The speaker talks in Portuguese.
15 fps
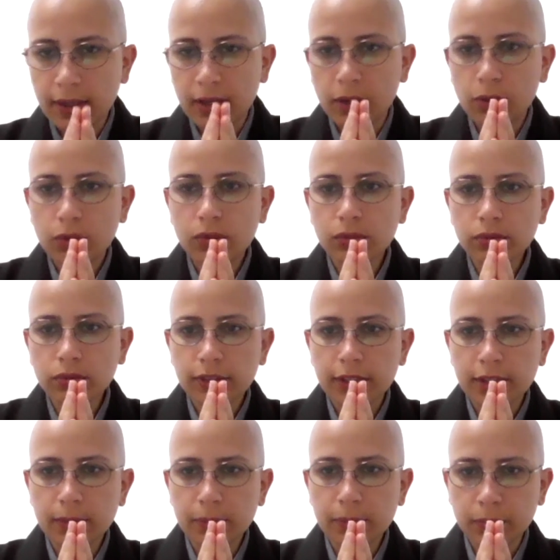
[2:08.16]
há algum
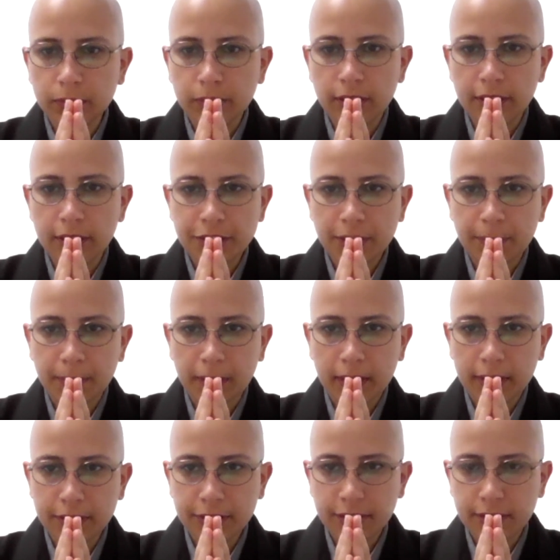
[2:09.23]
tempo durante a
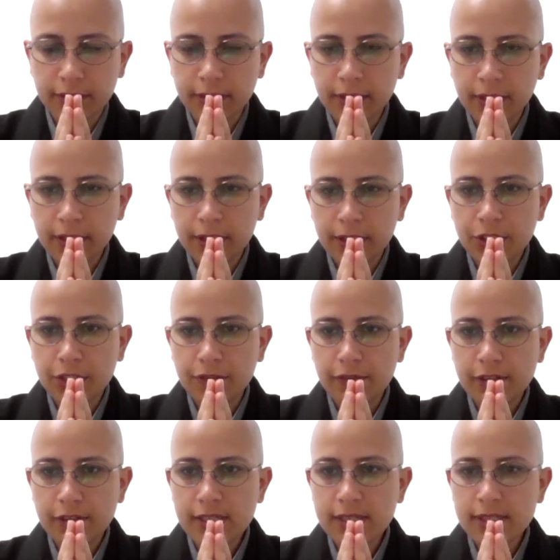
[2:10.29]
prática, tive
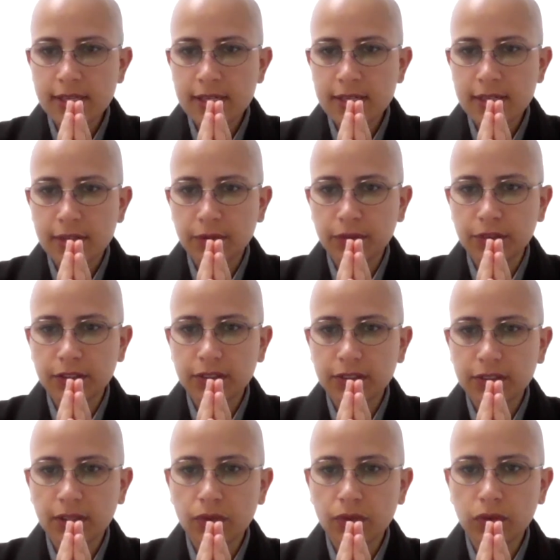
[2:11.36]
a sensação de
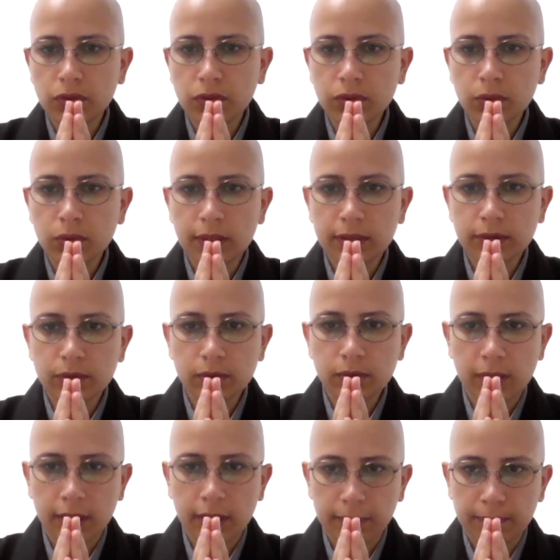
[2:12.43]
estar flutuando
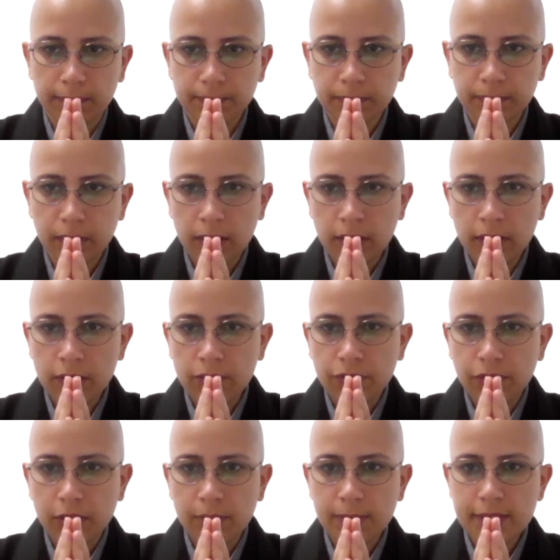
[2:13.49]
no ar.
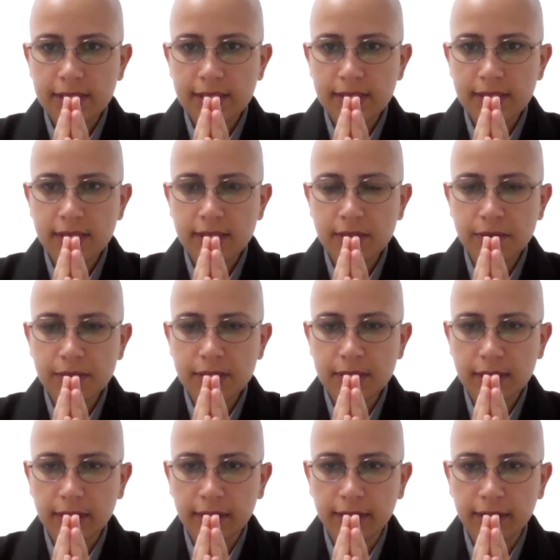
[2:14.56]
Foi uma sensação
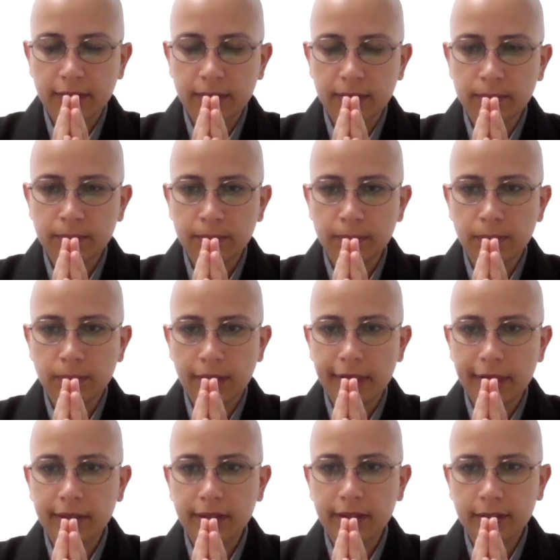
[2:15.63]
estranha,
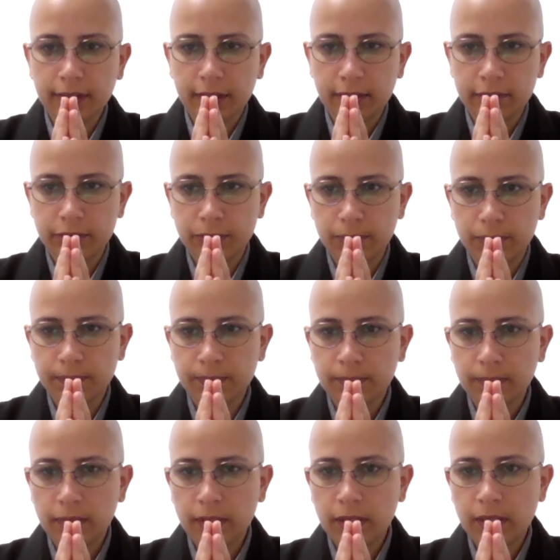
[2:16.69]
porém agradável.
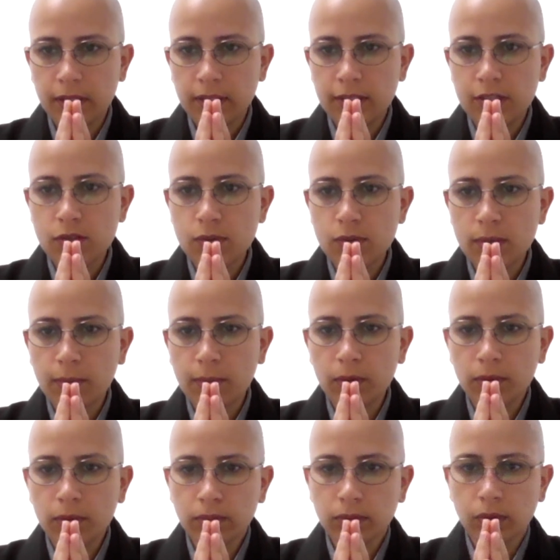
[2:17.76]
Isso é
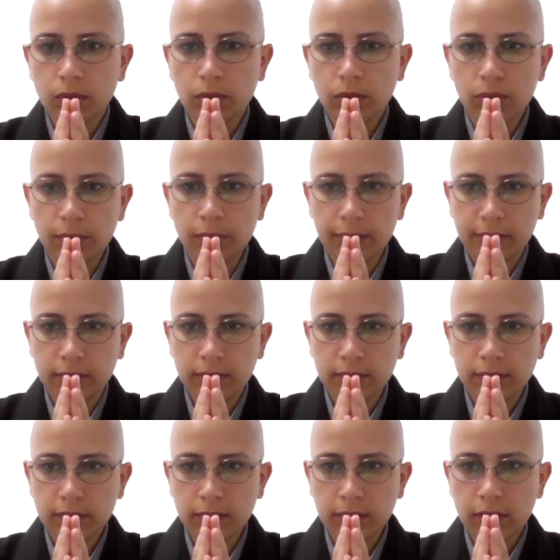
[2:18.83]
bom ou
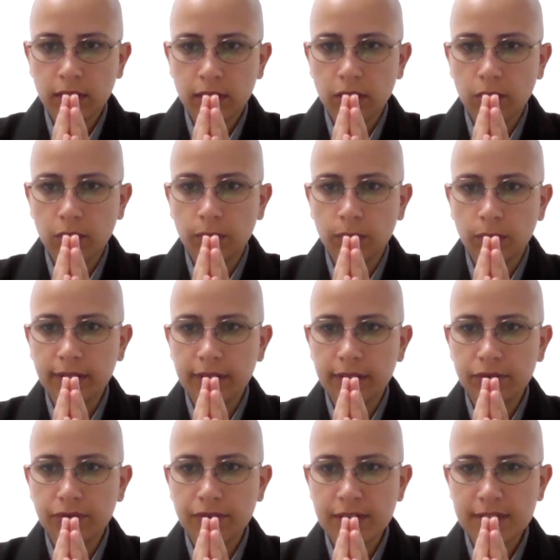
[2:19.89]
ruim? O que
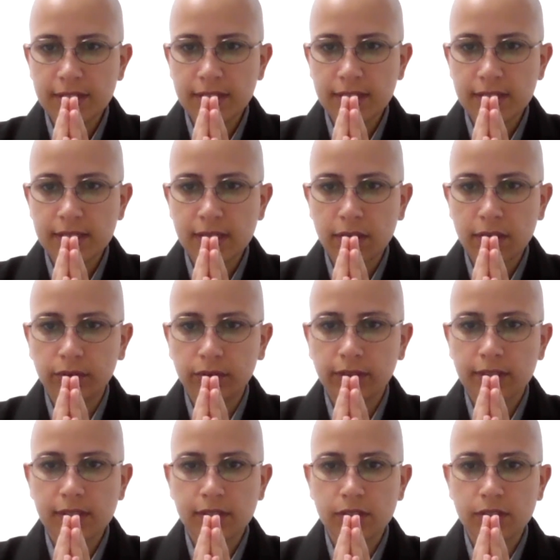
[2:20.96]
devo fazer se
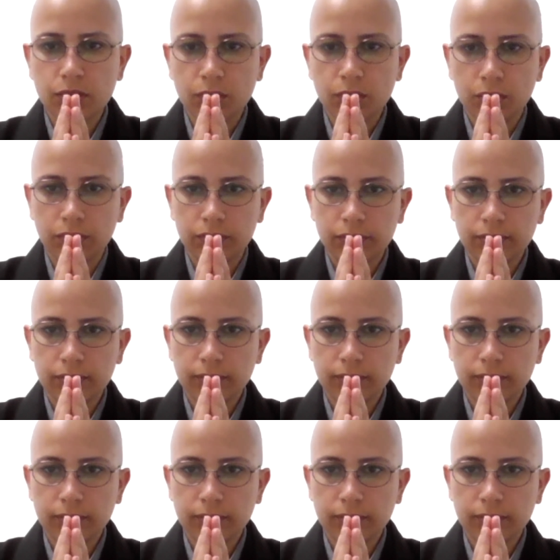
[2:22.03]
acontecer de novo?